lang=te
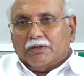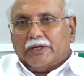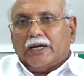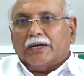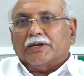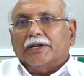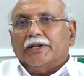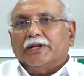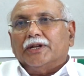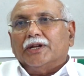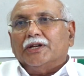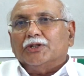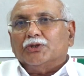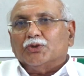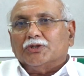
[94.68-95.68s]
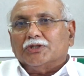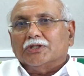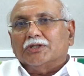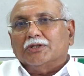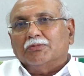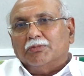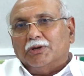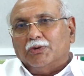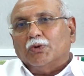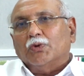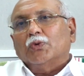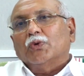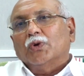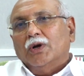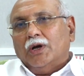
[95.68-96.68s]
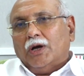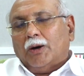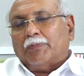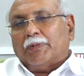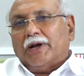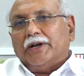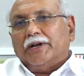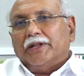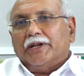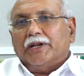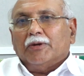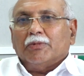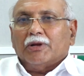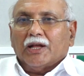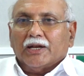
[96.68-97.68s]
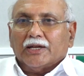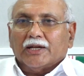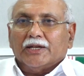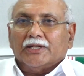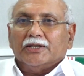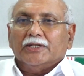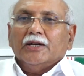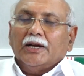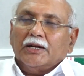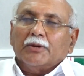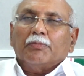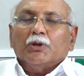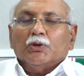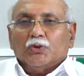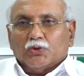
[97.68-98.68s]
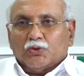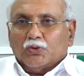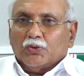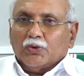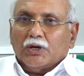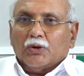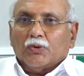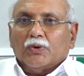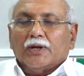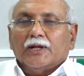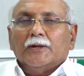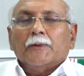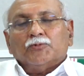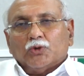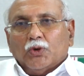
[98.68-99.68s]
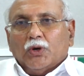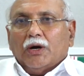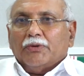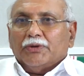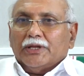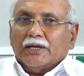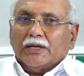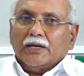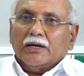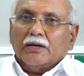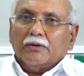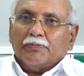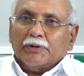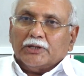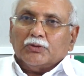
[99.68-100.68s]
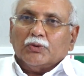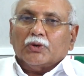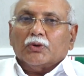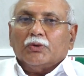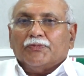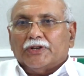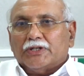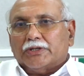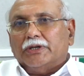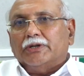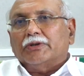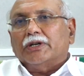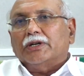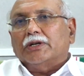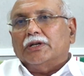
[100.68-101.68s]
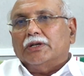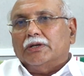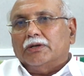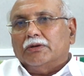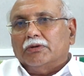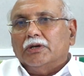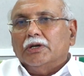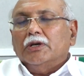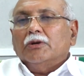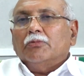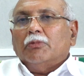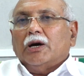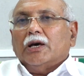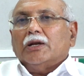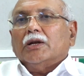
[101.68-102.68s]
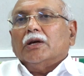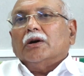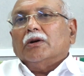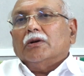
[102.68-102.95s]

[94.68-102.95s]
డెల్టా ఏరియా నుంచి వచ్చింది మేము అప్లాండ్ ఏరియా మా నాన్నగారిది అంటే బంధుత్వం ఉన్నా కూడా సో ఆ విధంగా ప్రతి ఒక్కరు ఫస్ట్ ఏంటంటే మా అన్న